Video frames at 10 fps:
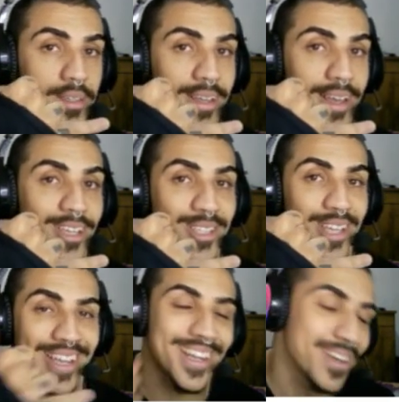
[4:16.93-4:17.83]
É isso aí,
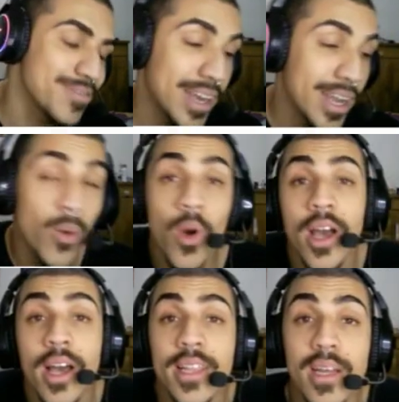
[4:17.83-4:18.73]
galera. Valeu.
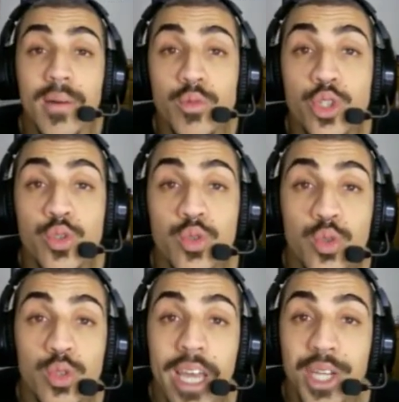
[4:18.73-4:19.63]
Tamo junto.
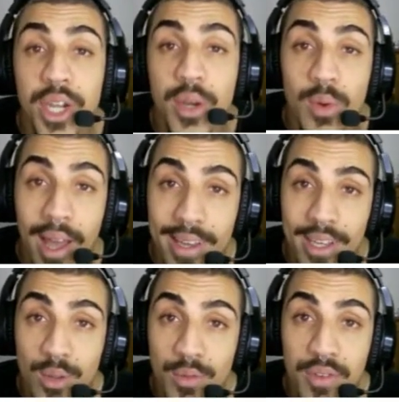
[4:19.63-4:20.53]
Deixem o like
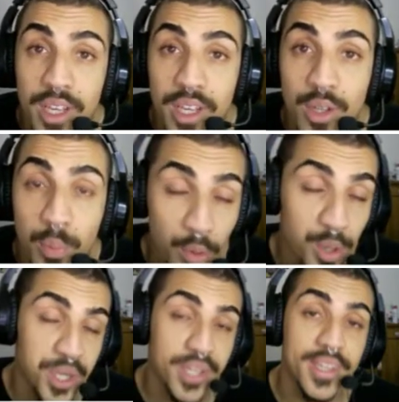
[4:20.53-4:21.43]
no vídeo, por
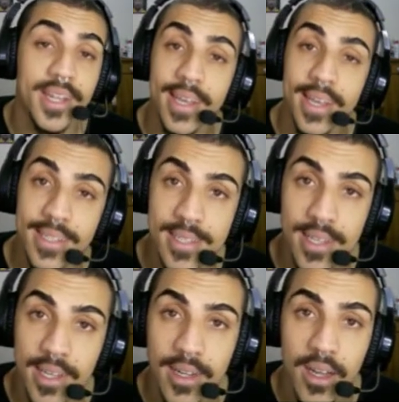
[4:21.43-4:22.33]

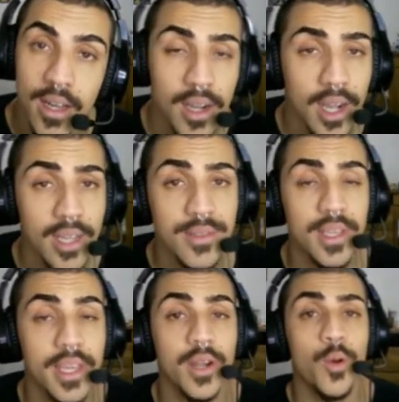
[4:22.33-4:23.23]
gentileza. Caso
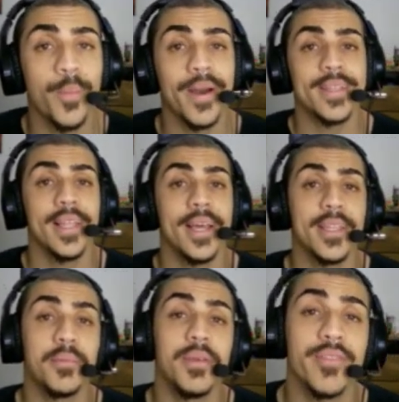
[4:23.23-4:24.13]
queira compartilhar
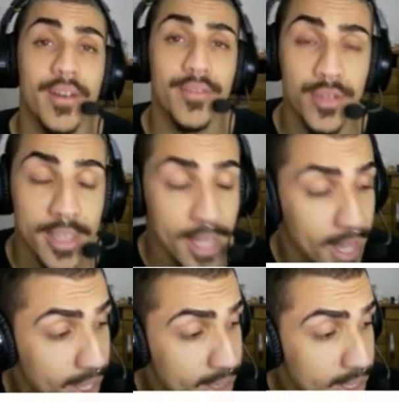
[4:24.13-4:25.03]
também, fica à
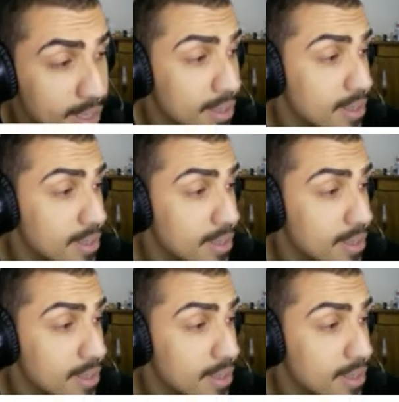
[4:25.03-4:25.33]
vontade.